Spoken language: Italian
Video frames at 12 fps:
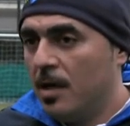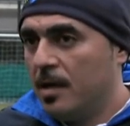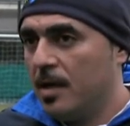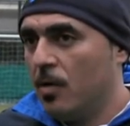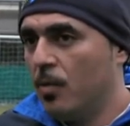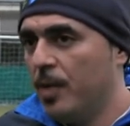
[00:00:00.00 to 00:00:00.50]

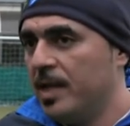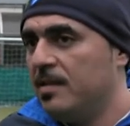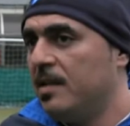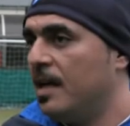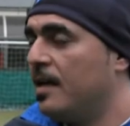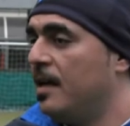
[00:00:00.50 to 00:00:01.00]
che lo
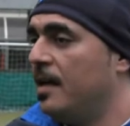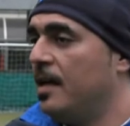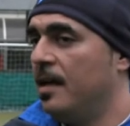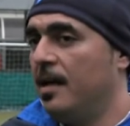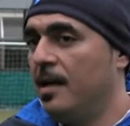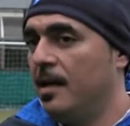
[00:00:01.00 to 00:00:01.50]
guidi e
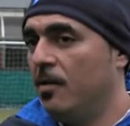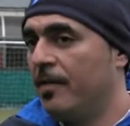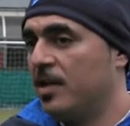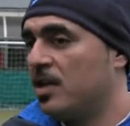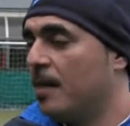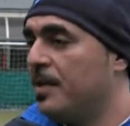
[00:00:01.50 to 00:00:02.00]
che lo
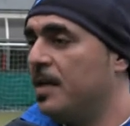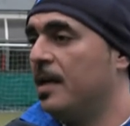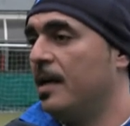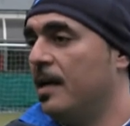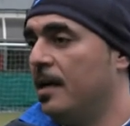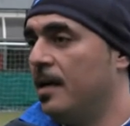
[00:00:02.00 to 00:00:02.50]
faccia capire
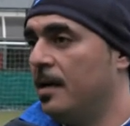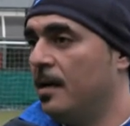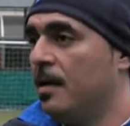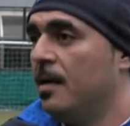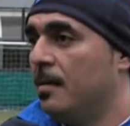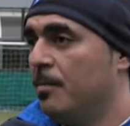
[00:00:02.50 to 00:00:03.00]
che